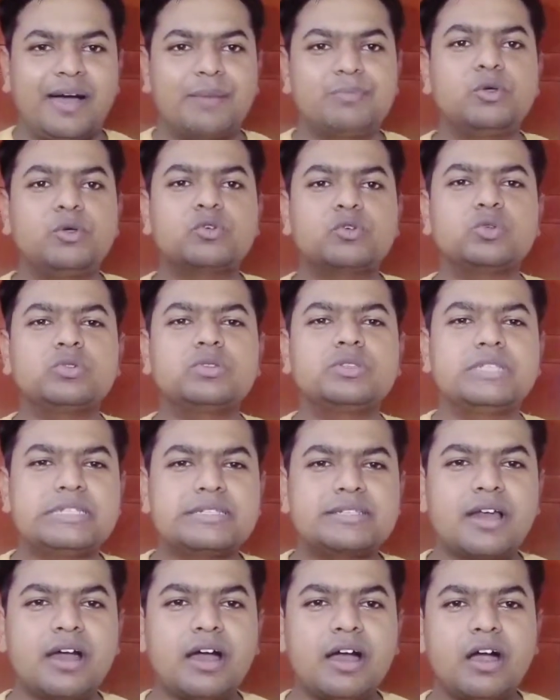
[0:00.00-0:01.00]
अब दोस्तों
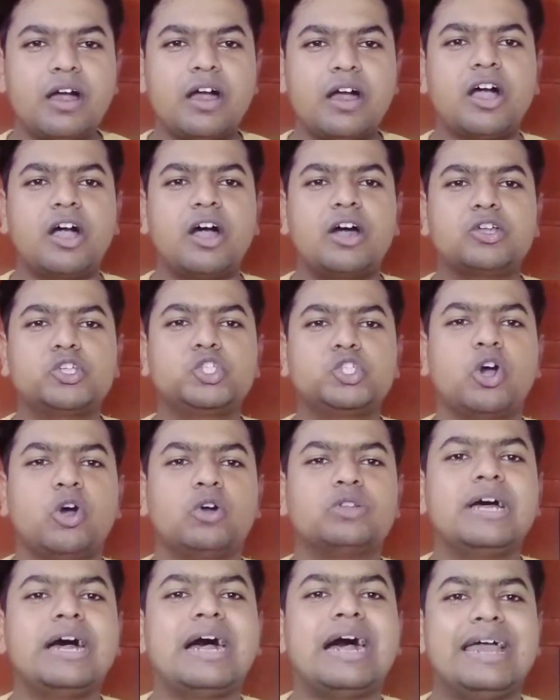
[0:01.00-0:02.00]
तीसरा और
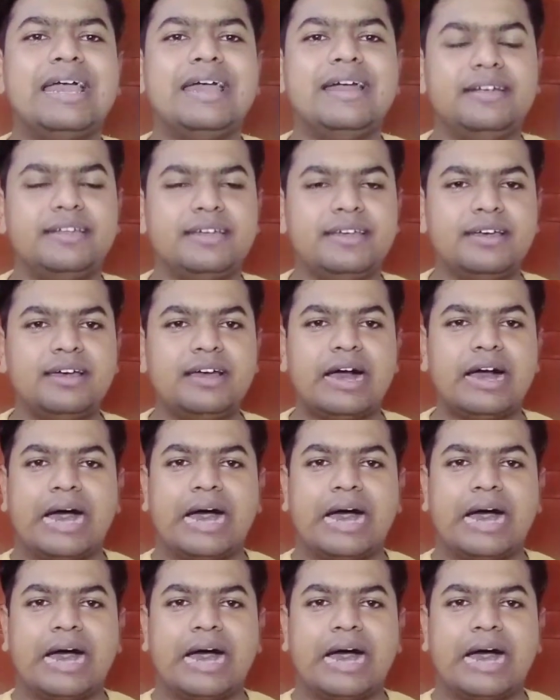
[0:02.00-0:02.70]
चौथा आईआईटी है